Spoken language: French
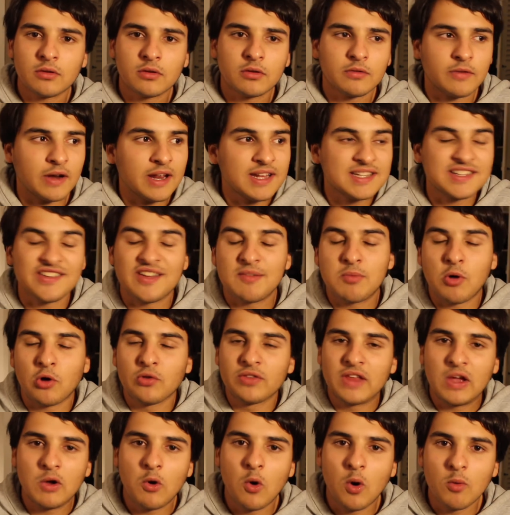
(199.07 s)
Euh, voilà, ils avaient
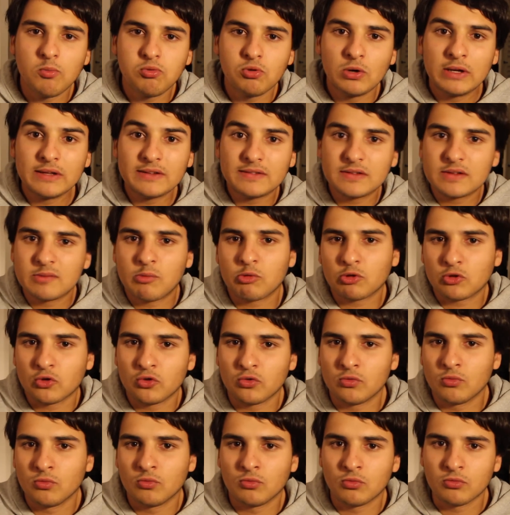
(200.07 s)
Brandao en pointe, pour,
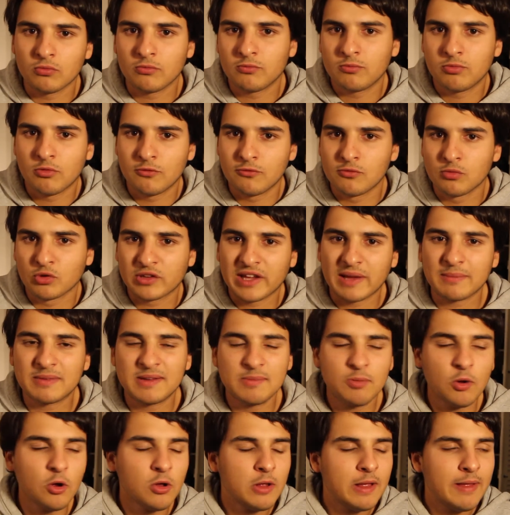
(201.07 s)
pour vous montrer un
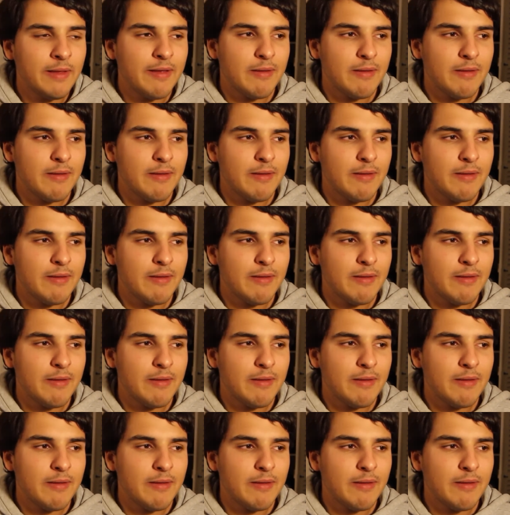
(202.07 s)
petit peu.